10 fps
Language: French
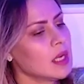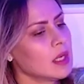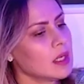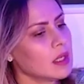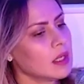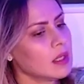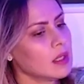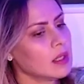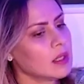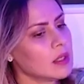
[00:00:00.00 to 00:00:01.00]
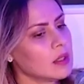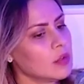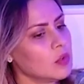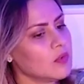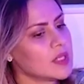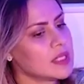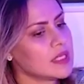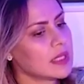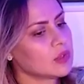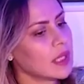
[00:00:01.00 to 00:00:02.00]
le
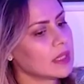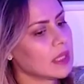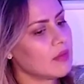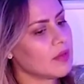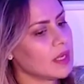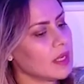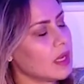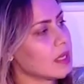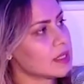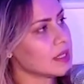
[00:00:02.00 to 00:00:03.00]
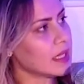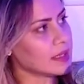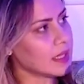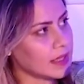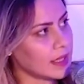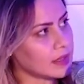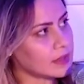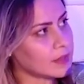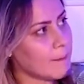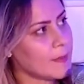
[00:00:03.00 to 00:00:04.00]
facilitateur à travers un site
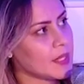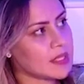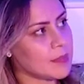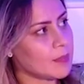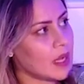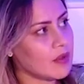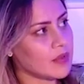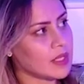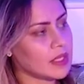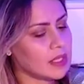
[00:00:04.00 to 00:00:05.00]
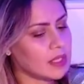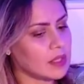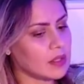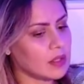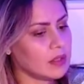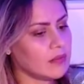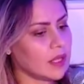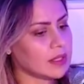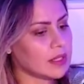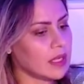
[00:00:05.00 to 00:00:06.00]
internet. Il ne sait pas avec qui il
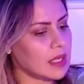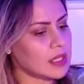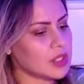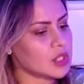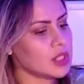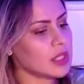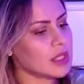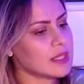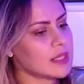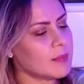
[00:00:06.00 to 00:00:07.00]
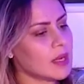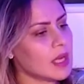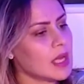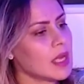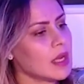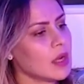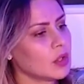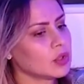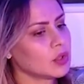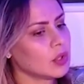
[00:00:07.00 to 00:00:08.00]
va interagir, il ne sait pas
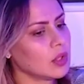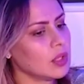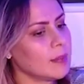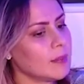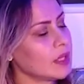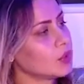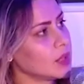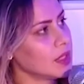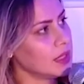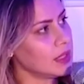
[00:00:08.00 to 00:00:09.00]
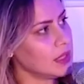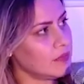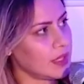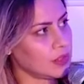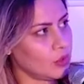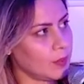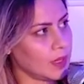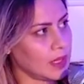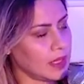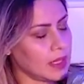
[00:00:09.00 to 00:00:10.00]
entre les mains de qui il va être
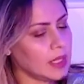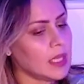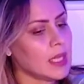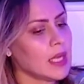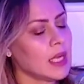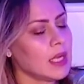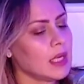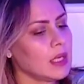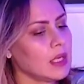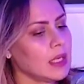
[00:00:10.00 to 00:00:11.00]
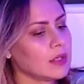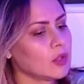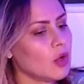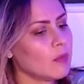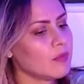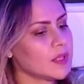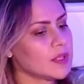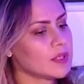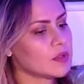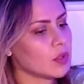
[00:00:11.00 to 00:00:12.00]
opéré. la norme
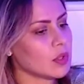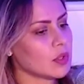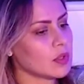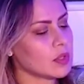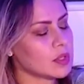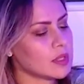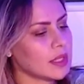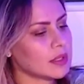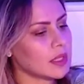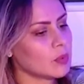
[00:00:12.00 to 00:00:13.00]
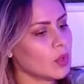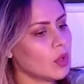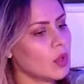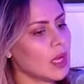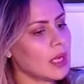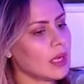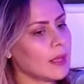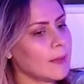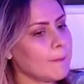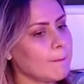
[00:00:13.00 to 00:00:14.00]
vise certainement
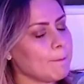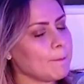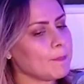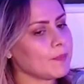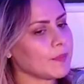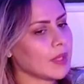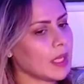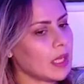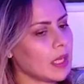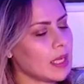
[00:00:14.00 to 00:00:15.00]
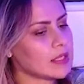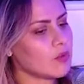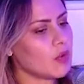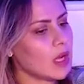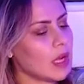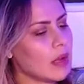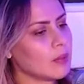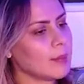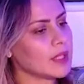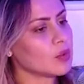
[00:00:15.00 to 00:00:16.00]
à, hum, à savoir à
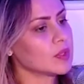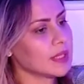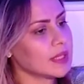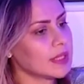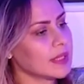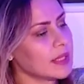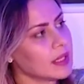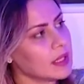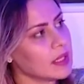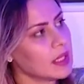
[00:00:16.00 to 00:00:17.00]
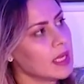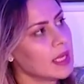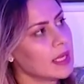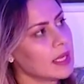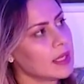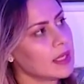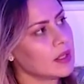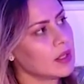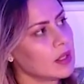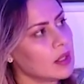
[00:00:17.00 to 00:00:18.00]
mettre des critères et
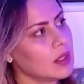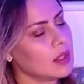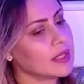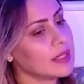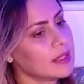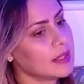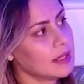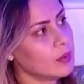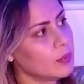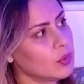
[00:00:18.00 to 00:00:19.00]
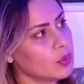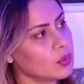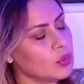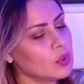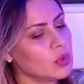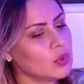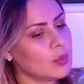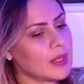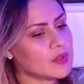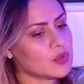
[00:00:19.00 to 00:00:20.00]
euh, guider plutôt le
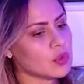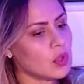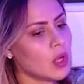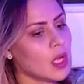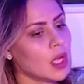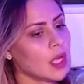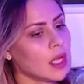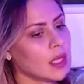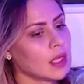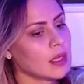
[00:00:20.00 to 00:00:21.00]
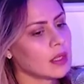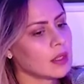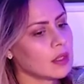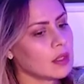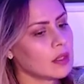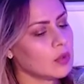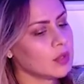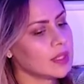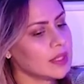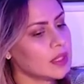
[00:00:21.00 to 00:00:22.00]
patient et euh, le
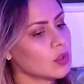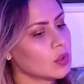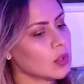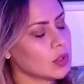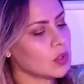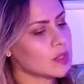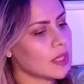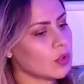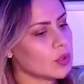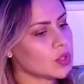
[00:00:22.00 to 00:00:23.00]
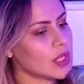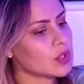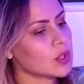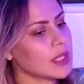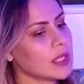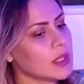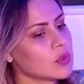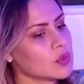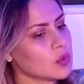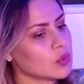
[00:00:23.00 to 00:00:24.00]
guider dans, sa recherche
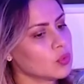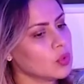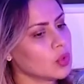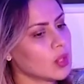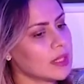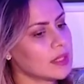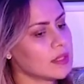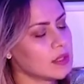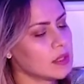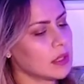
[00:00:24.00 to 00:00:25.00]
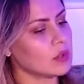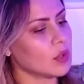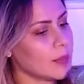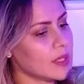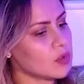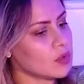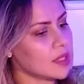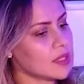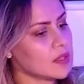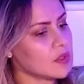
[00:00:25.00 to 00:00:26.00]
et surtout dans la, la prise de
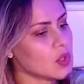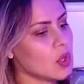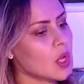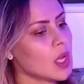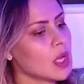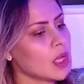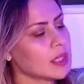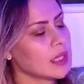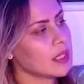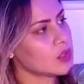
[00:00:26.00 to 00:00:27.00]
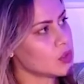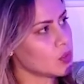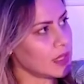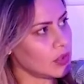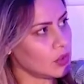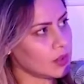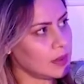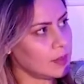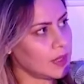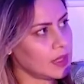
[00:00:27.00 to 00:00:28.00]
décision d'aller se soigner dans
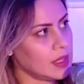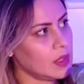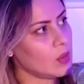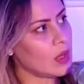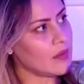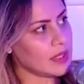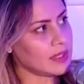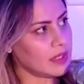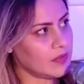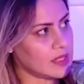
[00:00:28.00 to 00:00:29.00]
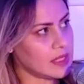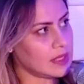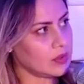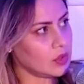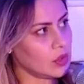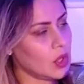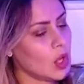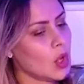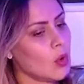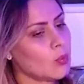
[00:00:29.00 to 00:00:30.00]
tel pays ou avec tel facilitateur
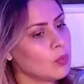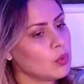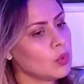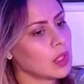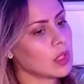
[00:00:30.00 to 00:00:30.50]
pour